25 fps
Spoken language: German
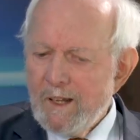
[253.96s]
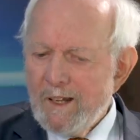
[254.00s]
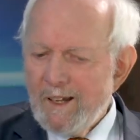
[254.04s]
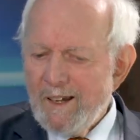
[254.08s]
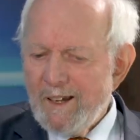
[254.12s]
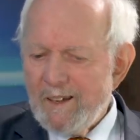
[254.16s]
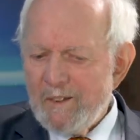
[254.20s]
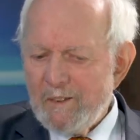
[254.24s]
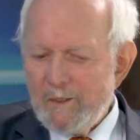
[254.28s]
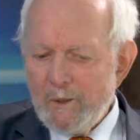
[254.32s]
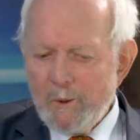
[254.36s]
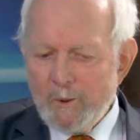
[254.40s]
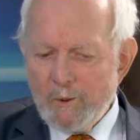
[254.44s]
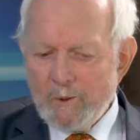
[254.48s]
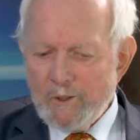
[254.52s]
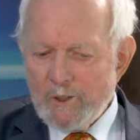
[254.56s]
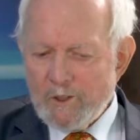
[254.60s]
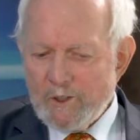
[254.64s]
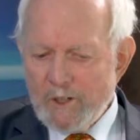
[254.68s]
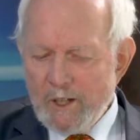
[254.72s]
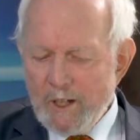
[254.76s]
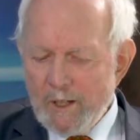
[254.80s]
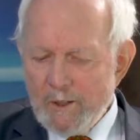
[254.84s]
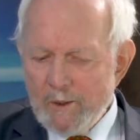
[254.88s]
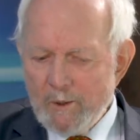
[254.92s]
Also die
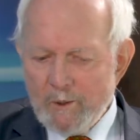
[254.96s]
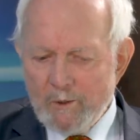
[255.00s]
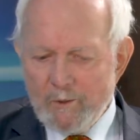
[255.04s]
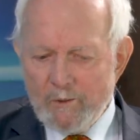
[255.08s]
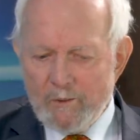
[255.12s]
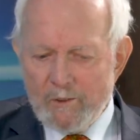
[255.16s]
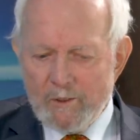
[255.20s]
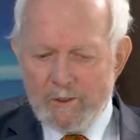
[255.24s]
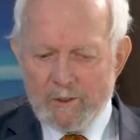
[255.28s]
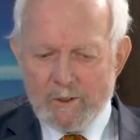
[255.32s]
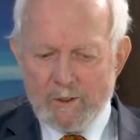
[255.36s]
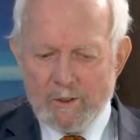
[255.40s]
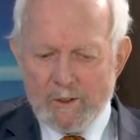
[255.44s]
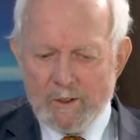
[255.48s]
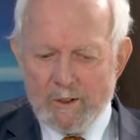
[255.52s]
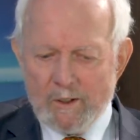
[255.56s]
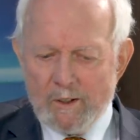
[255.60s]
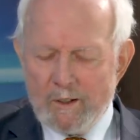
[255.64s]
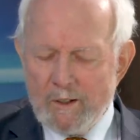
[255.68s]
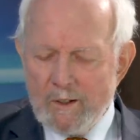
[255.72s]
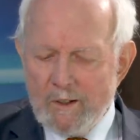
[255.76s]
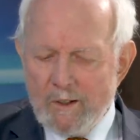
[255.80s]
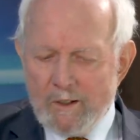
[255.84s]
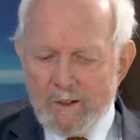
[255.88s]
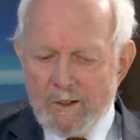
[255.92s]
Unterscheidung zwischen
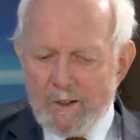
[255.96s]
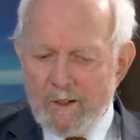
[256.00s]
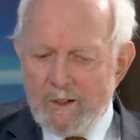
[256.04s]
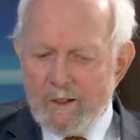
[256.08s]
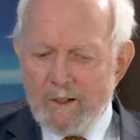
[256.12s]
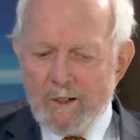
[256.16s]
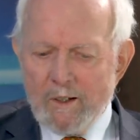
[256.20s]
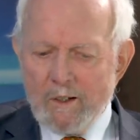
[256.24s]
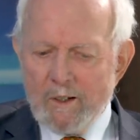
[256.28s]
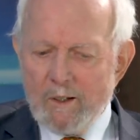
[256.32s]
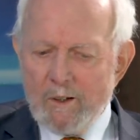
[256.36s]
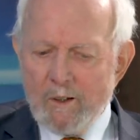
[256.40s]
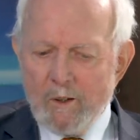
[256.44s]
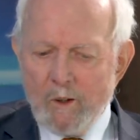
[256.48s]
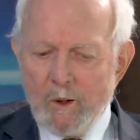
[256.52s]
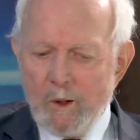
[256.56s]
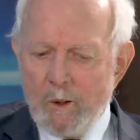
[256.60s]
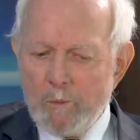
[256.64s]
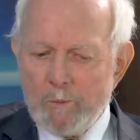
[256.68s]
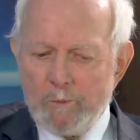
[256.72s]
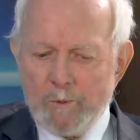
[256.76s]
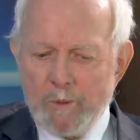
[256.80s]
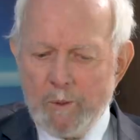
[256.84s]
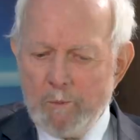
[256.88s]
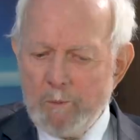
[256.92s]
äh,
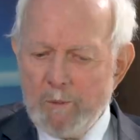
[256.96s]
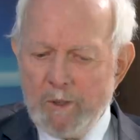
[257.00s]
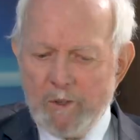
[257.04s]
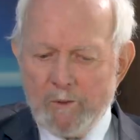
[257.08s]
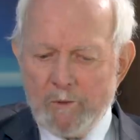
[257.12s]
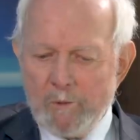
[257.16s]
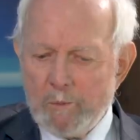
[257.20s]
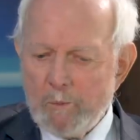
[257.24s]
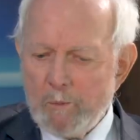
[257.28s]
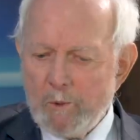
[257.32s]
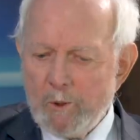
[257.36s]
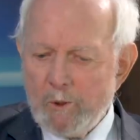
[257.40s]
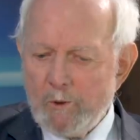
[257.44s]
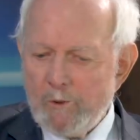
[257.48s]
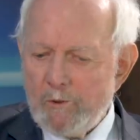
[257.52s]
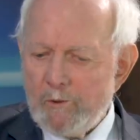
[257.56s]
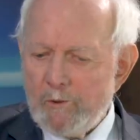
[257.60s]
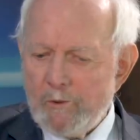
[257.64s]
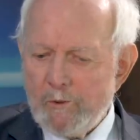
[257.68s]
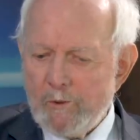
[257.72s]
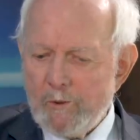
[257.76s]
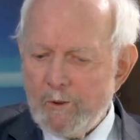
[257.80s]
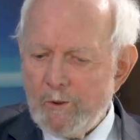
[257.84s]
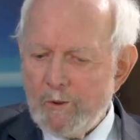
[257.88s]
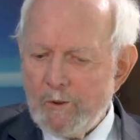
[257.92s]

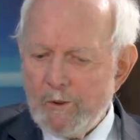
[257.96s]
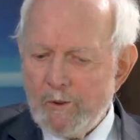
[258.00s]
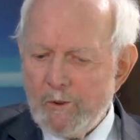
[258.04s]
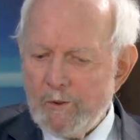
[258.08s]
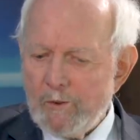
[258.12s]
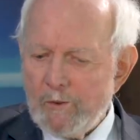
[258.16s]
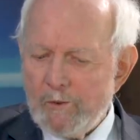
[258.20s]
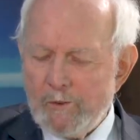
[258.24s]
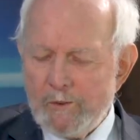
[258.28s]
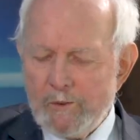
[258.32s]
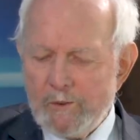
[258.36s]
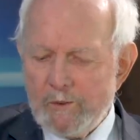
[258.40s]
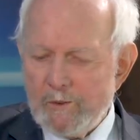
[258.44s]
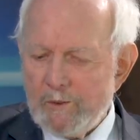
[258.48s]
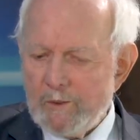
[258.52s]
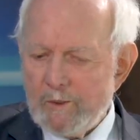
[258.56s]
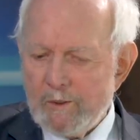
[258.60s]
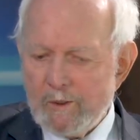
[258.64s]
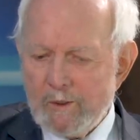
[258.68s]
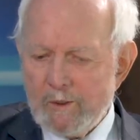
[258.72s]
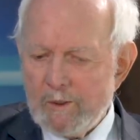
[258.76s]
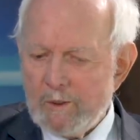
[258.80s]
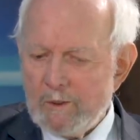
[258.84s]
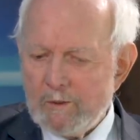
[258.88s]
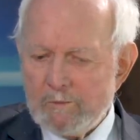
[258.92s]
Optimismus und
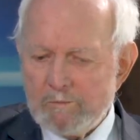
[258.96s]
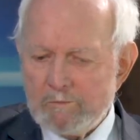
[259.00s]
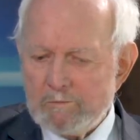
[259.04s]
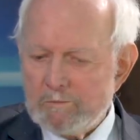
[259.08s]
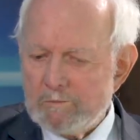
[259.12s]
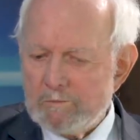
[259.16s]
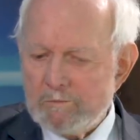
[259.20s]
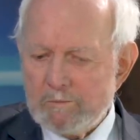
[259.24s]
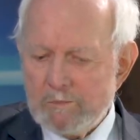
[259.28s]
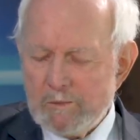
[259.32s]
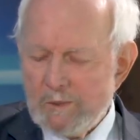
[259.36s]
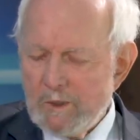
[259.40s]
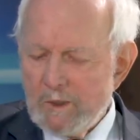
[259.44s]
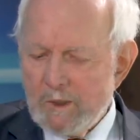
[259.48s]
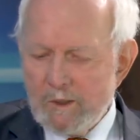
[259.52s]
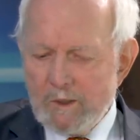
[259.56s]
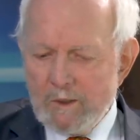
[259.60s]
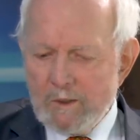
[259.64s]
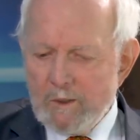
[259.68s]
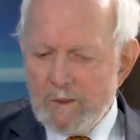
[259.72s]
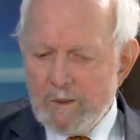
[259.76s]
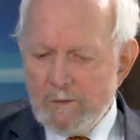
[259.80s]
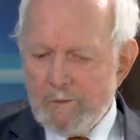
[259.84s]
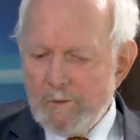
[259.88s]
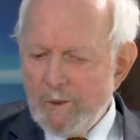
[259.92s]
ähm,
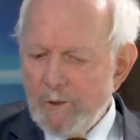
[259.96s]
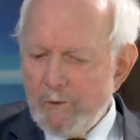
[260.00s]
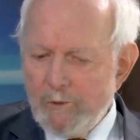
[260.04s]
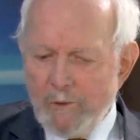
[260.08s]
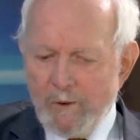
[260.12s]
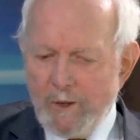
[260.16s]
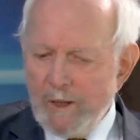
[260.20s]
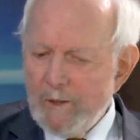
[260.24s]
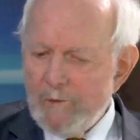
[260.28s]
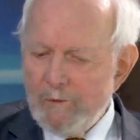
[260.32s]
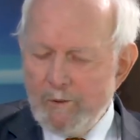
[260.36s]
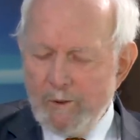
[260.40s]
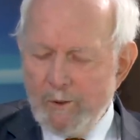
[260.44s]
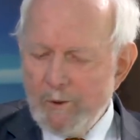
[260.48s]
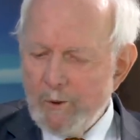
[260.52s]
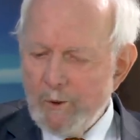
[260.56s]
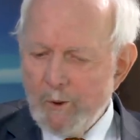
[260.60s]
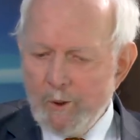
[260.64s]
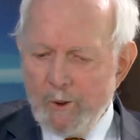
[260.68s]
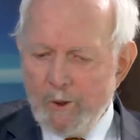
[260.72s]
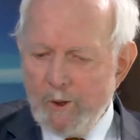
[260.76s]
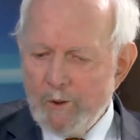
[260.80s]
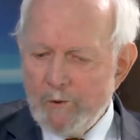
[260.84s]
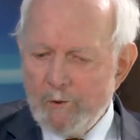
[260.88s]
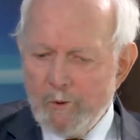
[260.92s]
verzweifelt
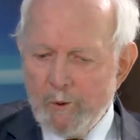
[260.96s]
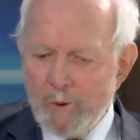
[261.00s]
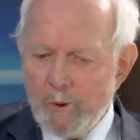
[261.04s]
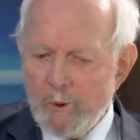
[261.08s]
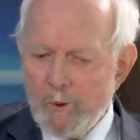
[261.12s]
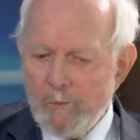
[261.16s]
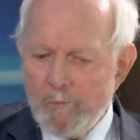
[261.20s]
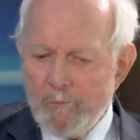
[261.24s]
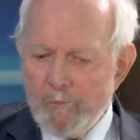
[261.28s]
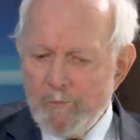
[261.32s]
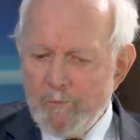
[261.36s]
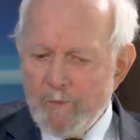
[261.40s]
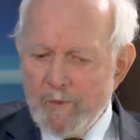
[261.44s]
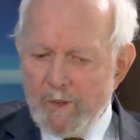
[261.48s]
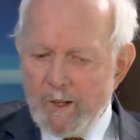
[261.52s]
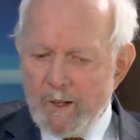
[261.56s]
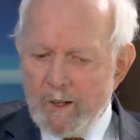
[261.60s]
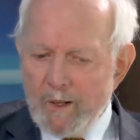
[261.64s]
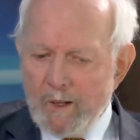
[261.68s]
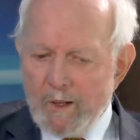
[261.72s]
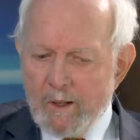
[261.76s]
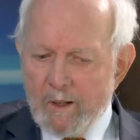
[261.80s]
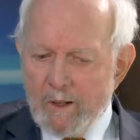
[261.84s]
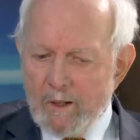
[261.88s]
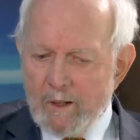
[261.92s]
oder so,
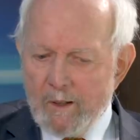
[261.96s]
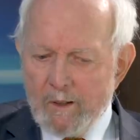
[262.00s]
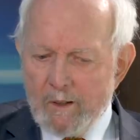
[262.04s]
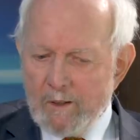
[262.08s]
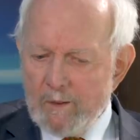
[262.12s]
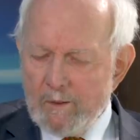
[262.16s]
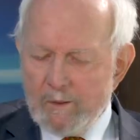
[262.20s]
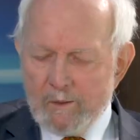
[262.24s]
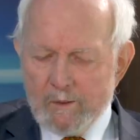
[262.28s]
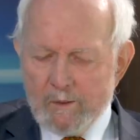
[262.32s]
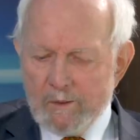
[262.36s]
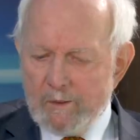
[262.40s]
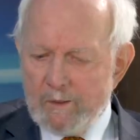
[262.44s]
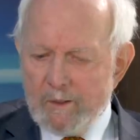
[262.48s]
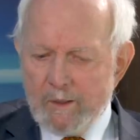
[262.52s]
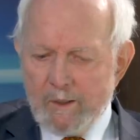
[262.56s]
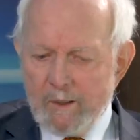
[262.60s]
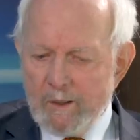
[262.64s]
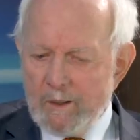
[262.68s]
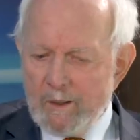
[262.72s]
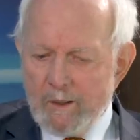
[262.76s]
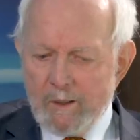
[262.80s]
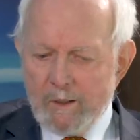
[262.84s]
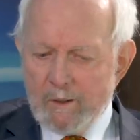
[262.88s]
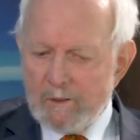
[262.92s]
äh,
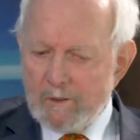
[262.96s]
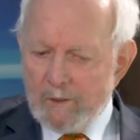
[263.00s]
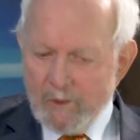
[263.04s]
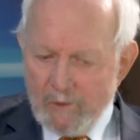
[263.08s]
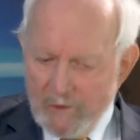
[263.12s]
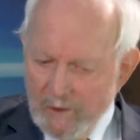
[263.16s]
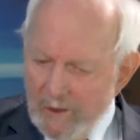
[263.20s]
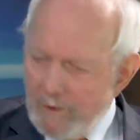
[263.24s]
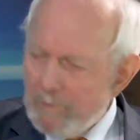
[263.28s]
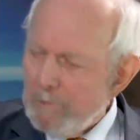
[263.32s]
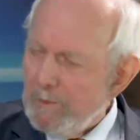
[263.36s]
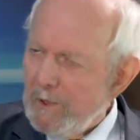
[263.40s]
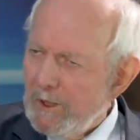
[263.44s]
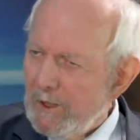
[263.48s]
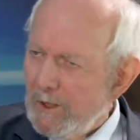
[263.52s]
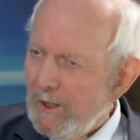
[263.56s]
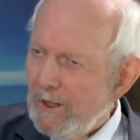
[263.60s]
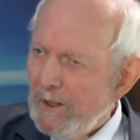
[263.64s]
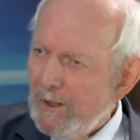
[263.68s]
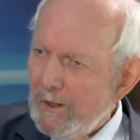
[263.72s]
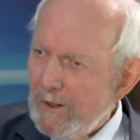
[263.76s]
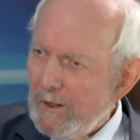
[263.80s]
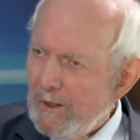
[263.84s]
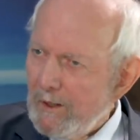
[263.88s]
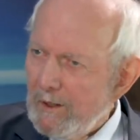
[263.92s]
die interessiert mich
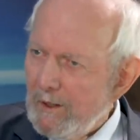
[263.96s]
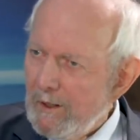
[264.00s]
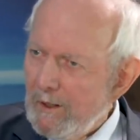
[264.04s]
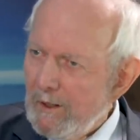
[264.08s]
nicht.